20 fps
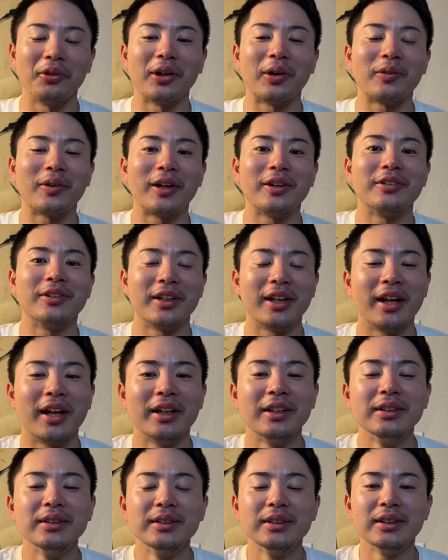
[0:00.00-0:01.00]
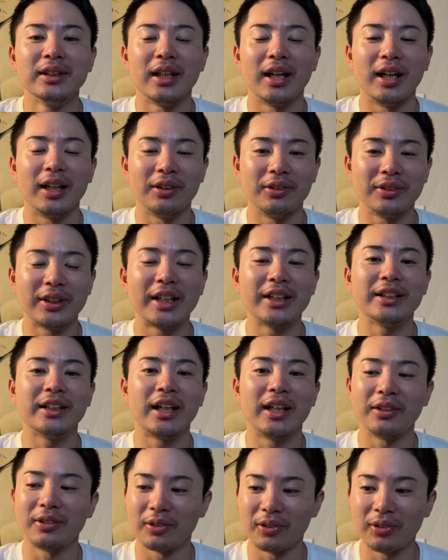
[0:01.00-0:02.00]
飲んだことあるんで、あの、だい、
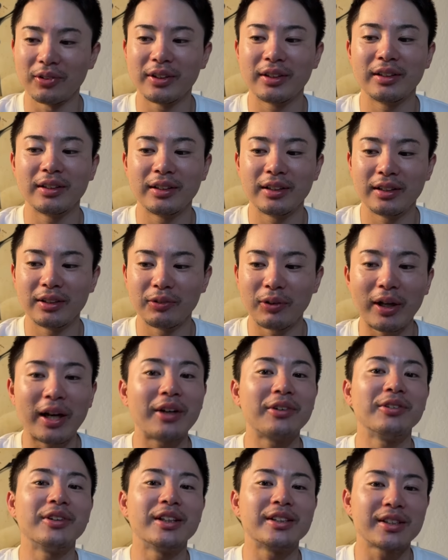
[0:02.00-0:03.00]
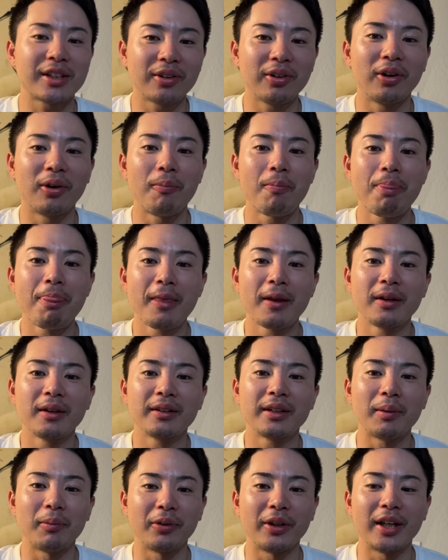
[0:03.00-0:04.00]
あの、わかるんですけど、
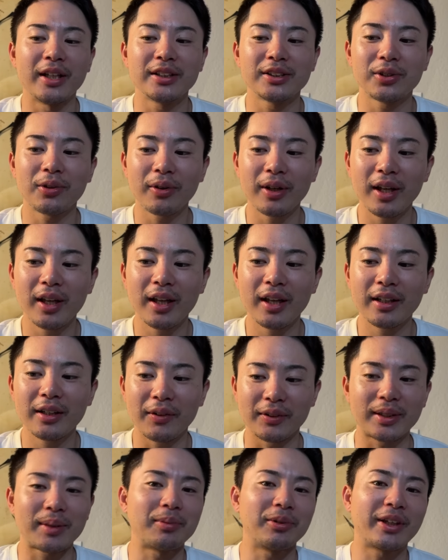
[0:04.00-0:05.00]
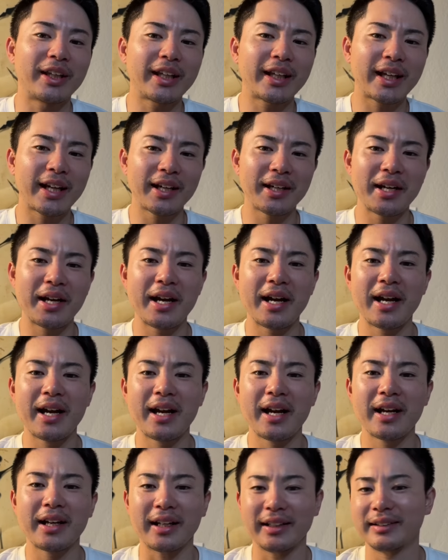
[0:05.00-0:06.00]
でもね、それでは多分効か
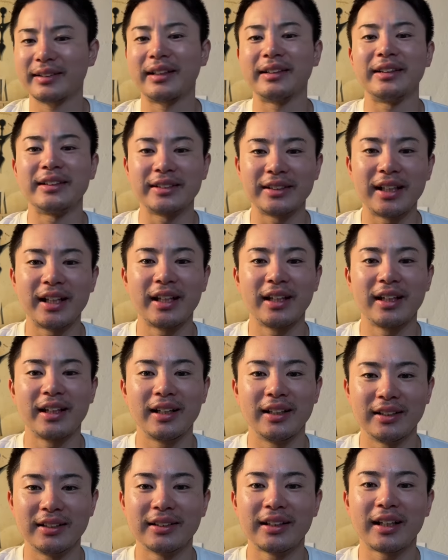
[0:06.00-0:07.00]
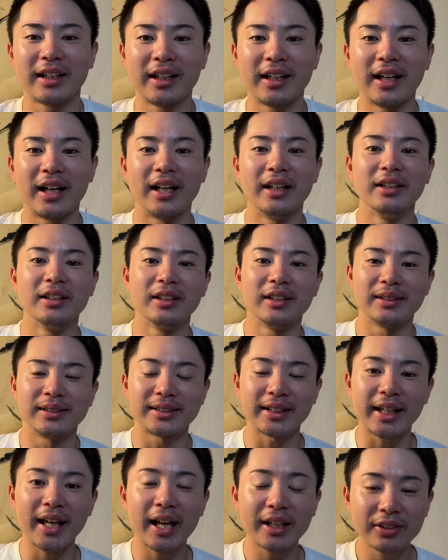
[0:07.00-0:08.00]
なかったんですね。うん、だから、
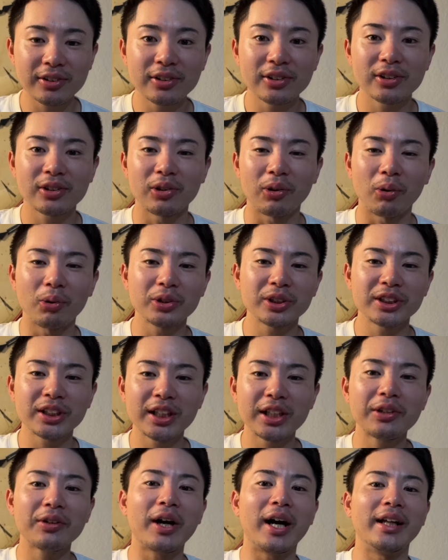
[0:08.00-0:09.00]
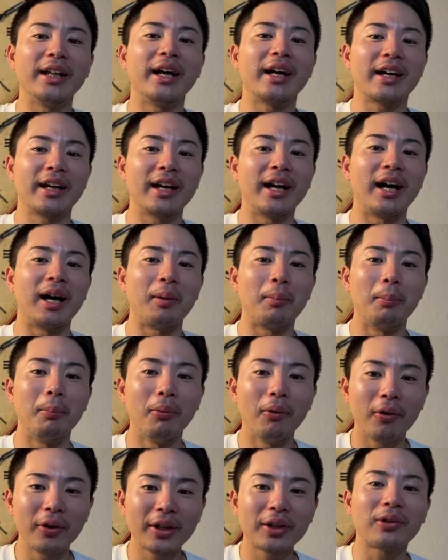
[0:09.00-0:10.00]
座薬お尻の穴から
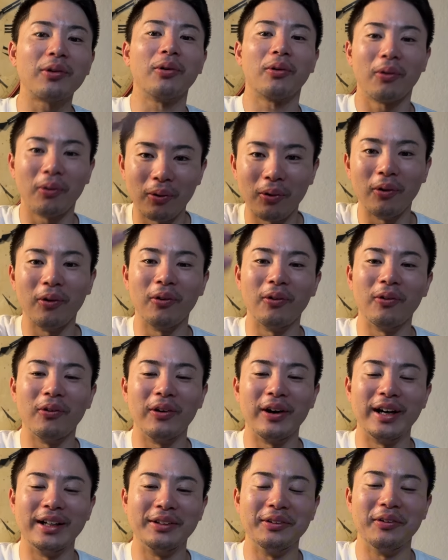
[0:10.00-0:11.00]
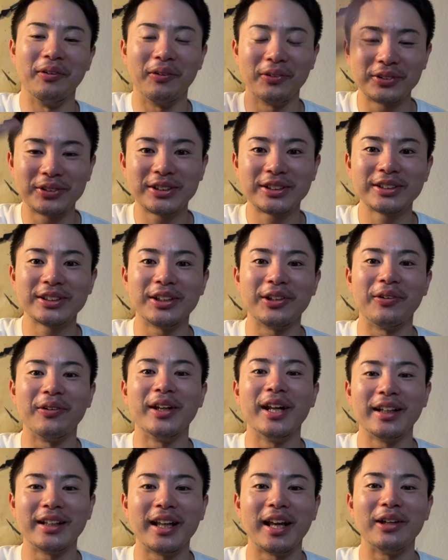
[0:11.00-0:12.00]
もう一個こう、あの、薬を
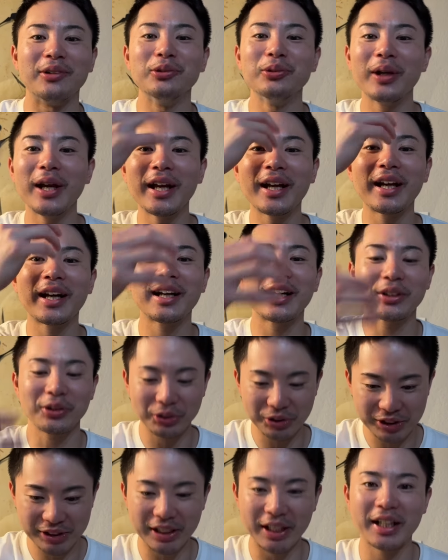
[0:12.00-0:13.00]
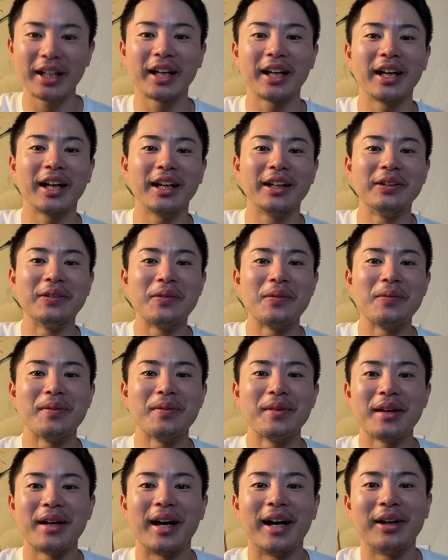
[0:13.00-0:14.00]
入れて、上からと下から、
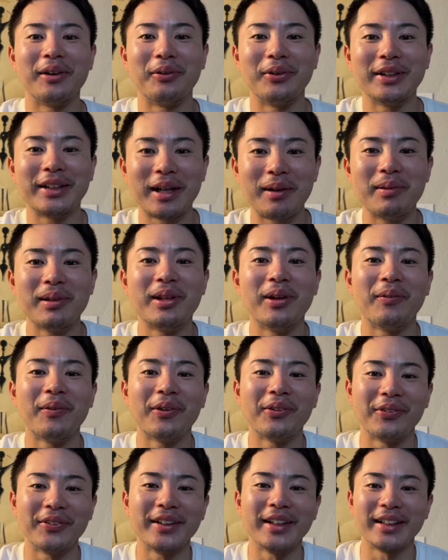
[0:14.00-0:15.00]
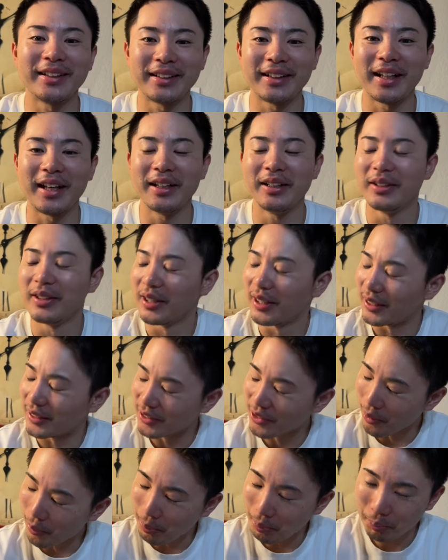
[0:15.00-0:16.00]
あの、痛み止めを飲んだって、
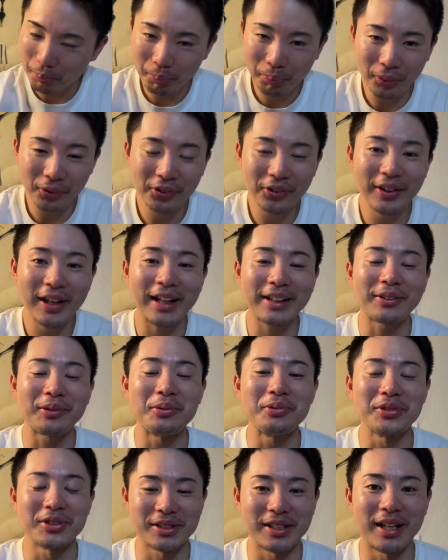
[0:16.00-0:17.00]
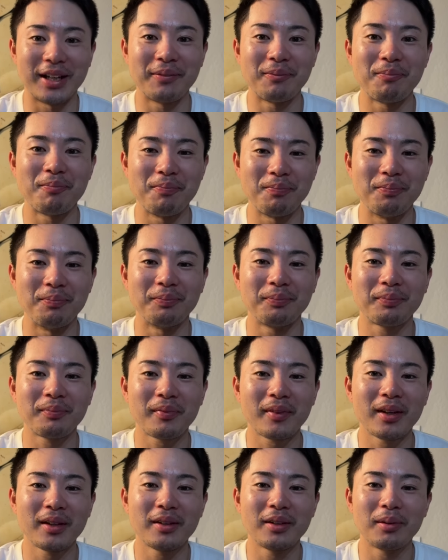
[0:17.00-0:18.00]
よっぽどだと思うんですね。うん。
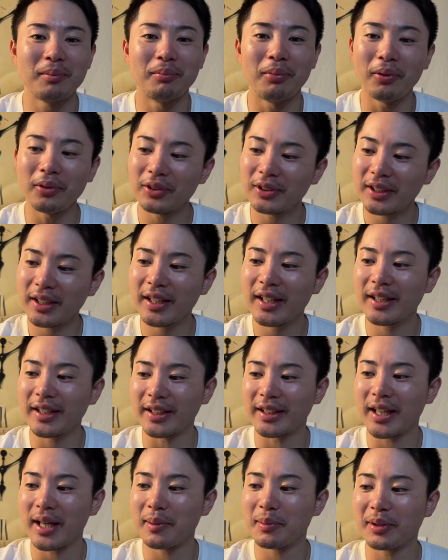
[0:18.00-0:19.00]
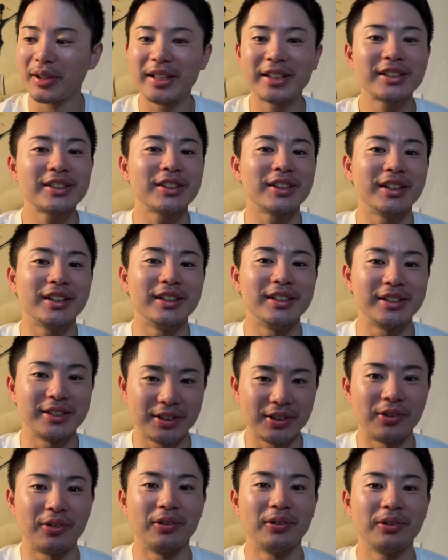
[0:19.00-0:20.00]
ボルダレンでだいぶきついんで
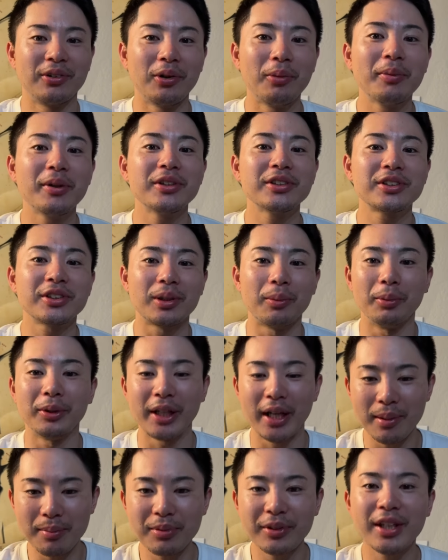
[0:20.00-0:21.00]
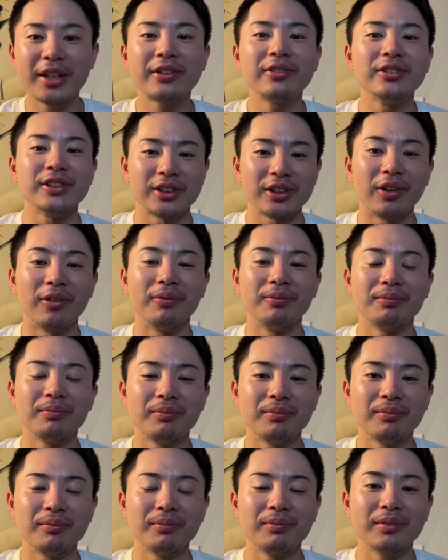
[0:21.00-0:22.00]
すよ。飲み薬でもだいぶ効くんですよ。
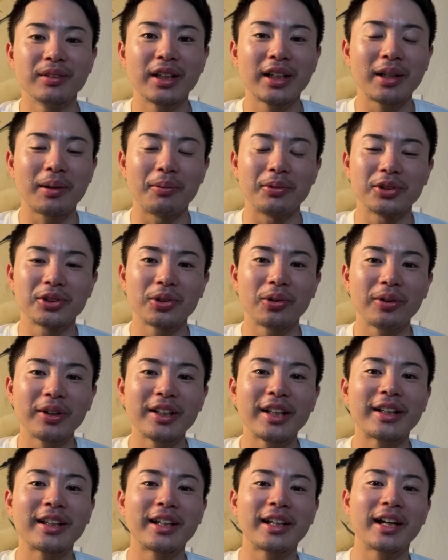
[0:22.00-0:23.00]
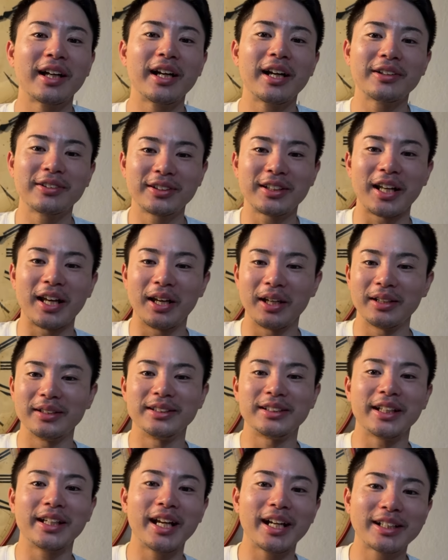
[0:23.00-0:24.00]
だけども、それで効かなくて、
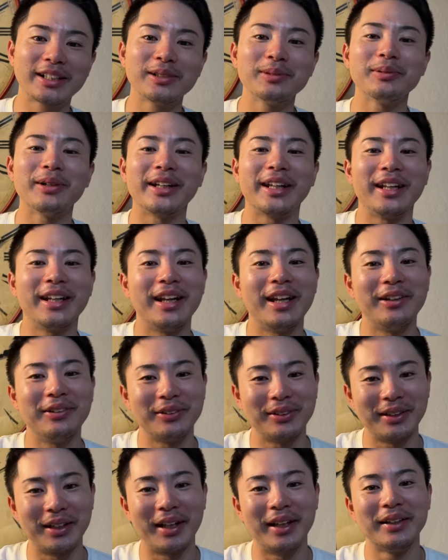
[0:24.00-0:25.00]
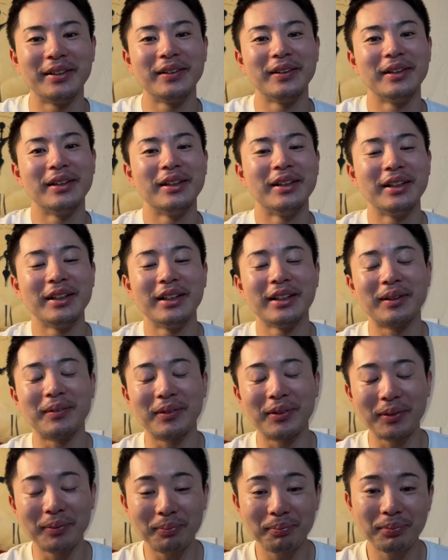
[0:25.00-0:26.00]
座薬まで入れるって、多
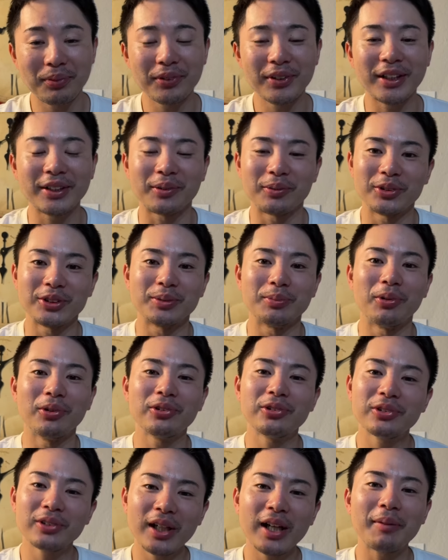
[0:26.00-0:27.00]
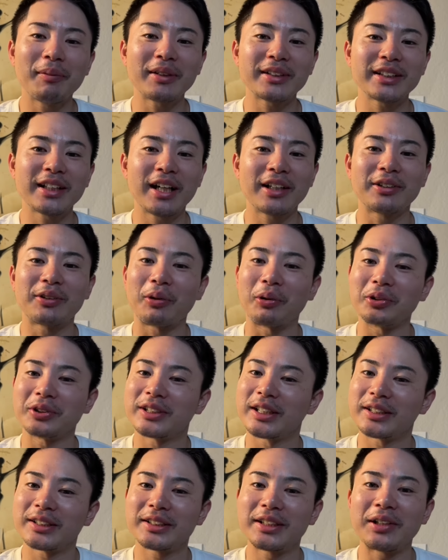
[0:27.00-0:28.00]
分よっぽどだと思うし、僕は間違いなく骨
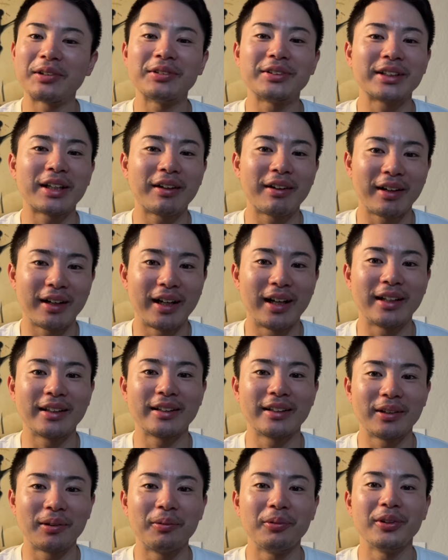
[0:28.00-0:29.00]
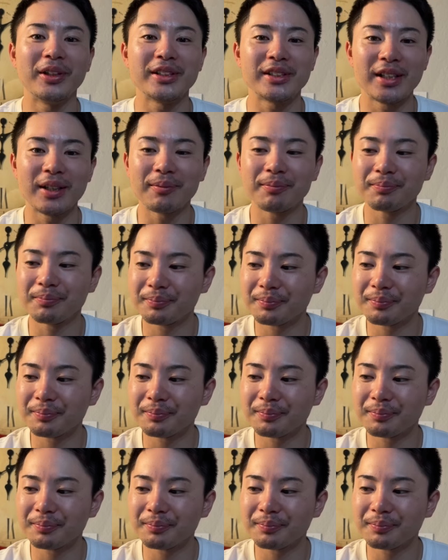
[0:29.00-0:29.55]
折してるんちゃうかなって思うんですね。